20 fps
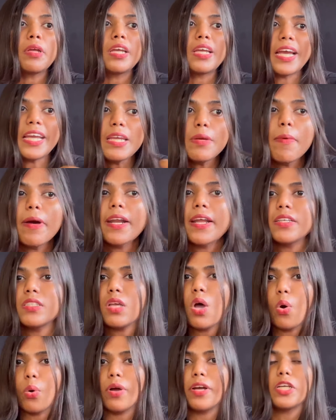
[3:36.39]
कई बार ऐसा
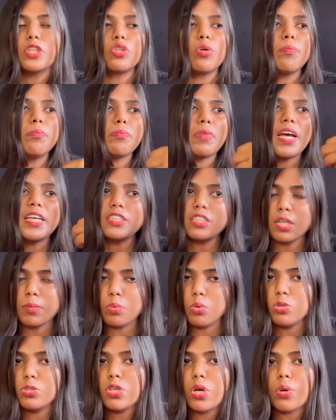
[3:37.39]
होगा कि तुम रास्ता
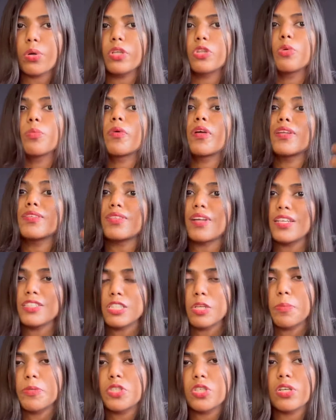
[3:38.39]
भूल जाओगे तुम गलत
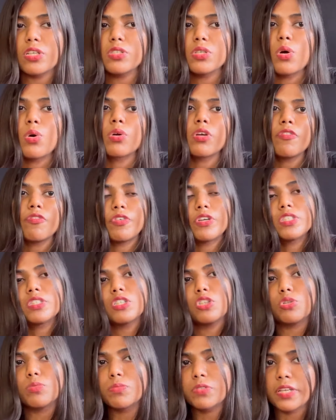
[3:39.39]
रास्ते पे चले जाओगे फिर
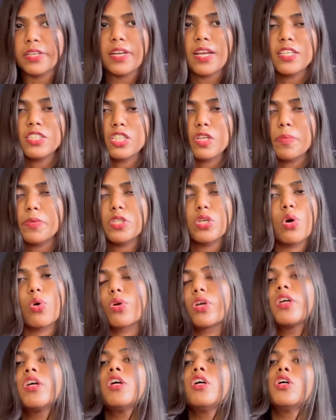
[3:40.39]
से तुम सही रास्ते पे
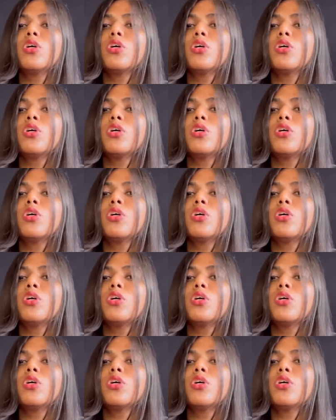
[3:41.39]
जाओगे